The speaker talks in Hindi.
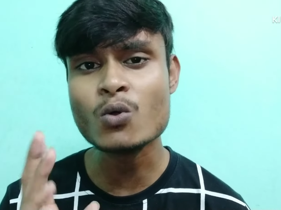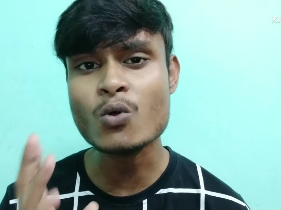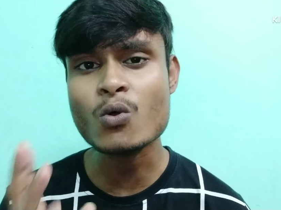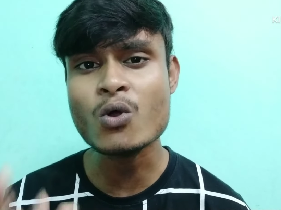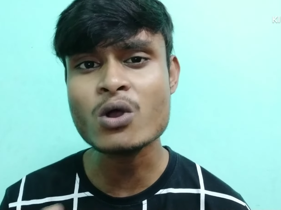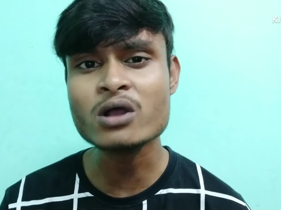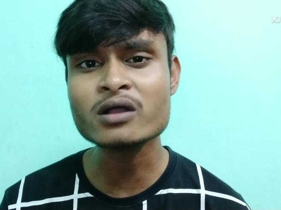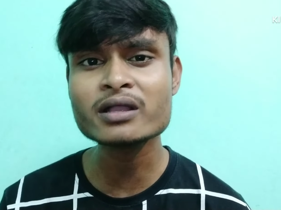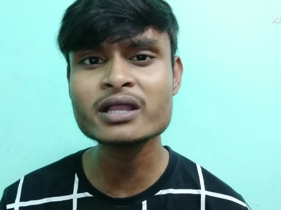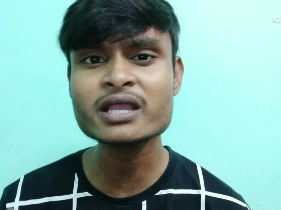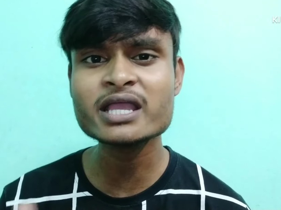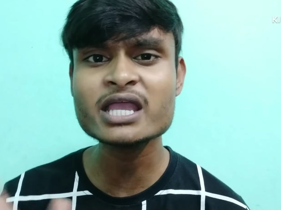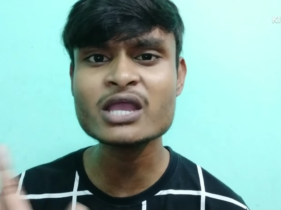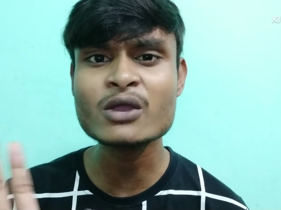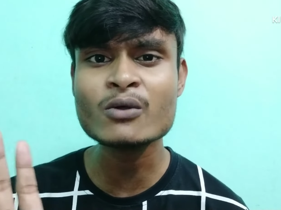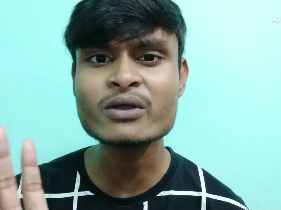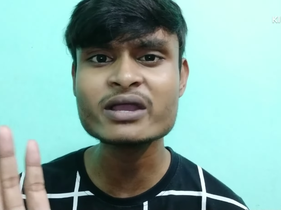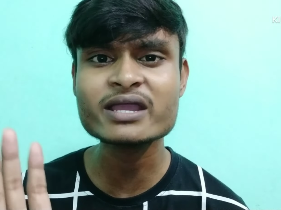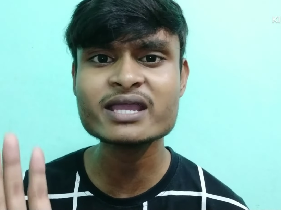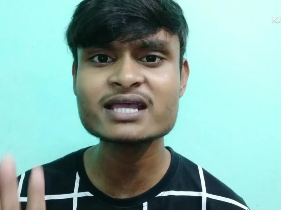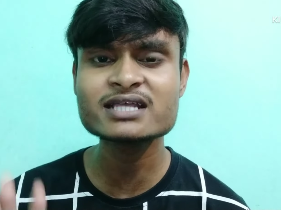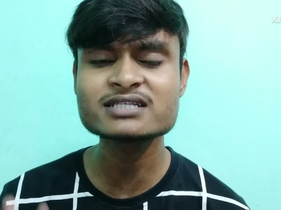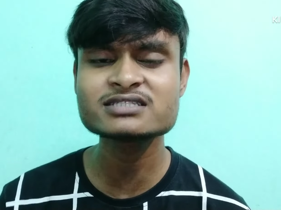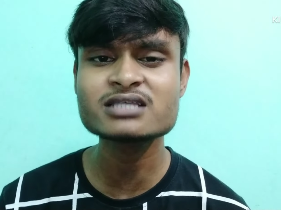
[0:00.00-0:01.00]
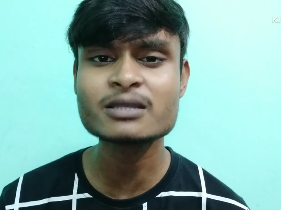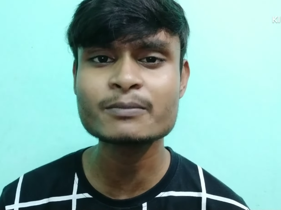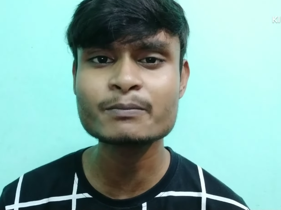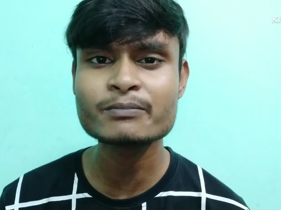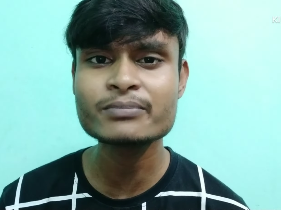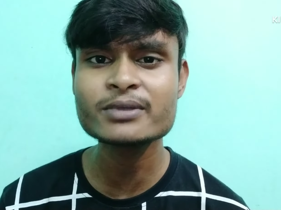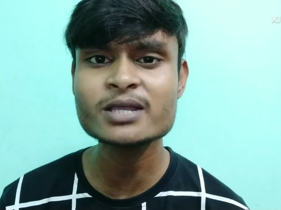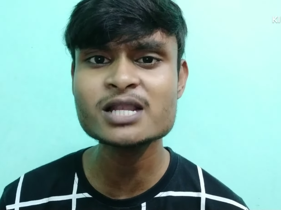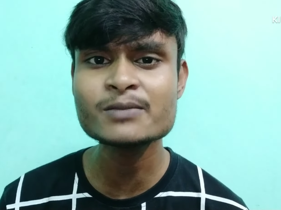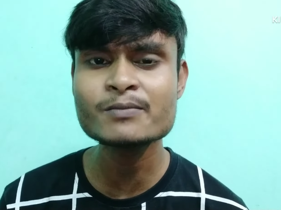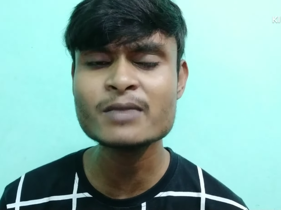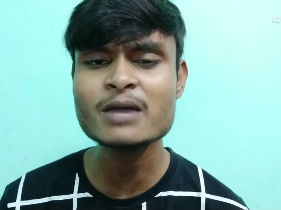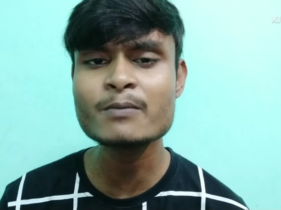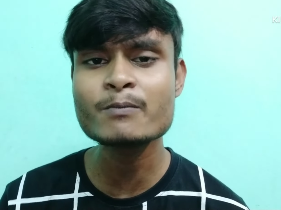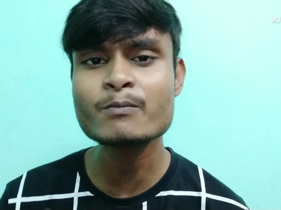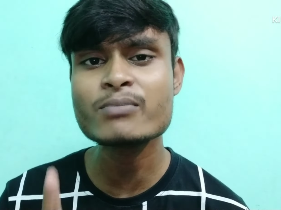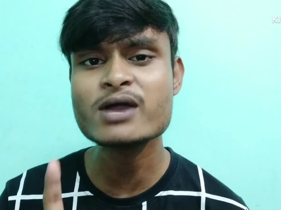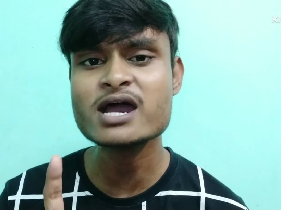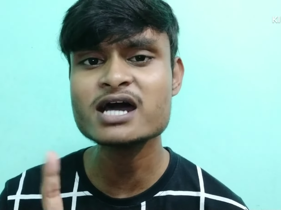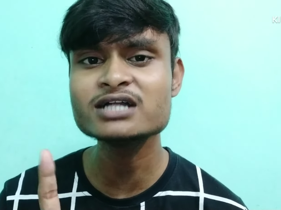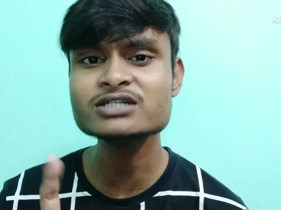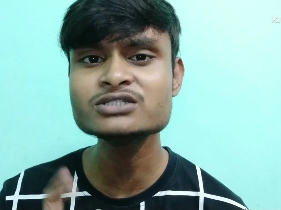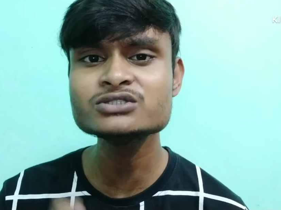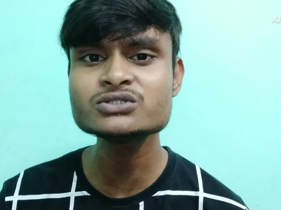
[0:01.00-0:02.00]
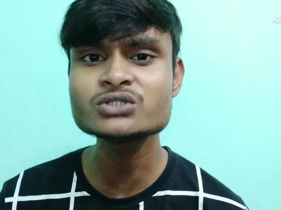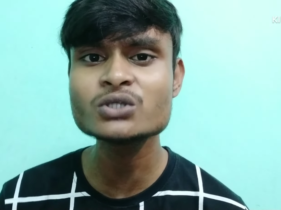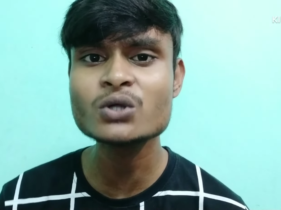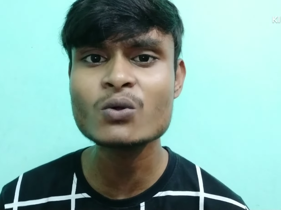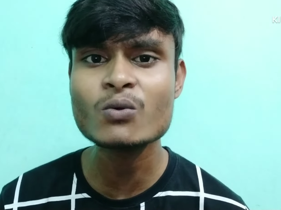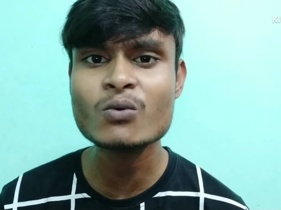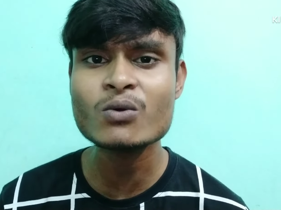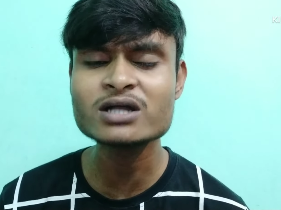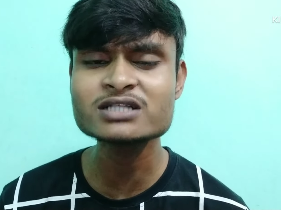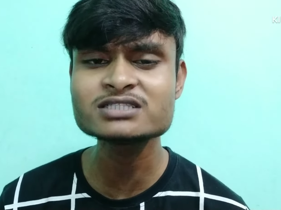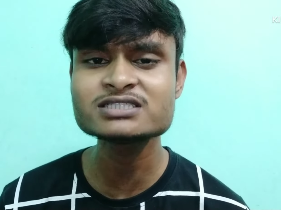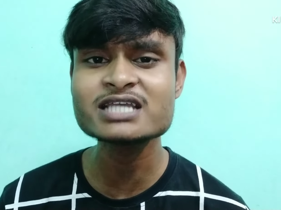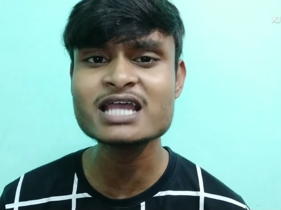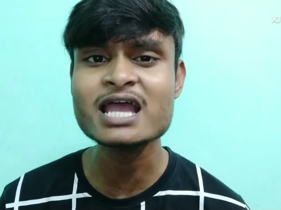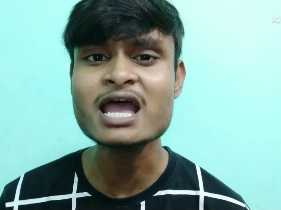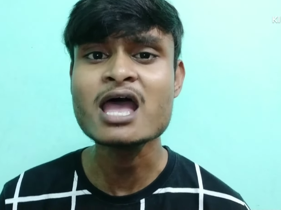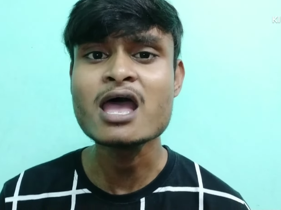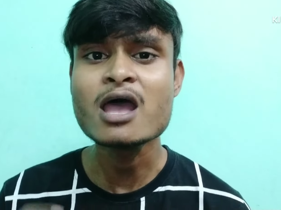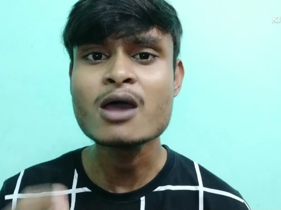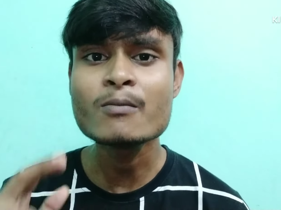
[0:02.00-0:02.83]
ओके ओके सब फिल्म है फन टू वॉच है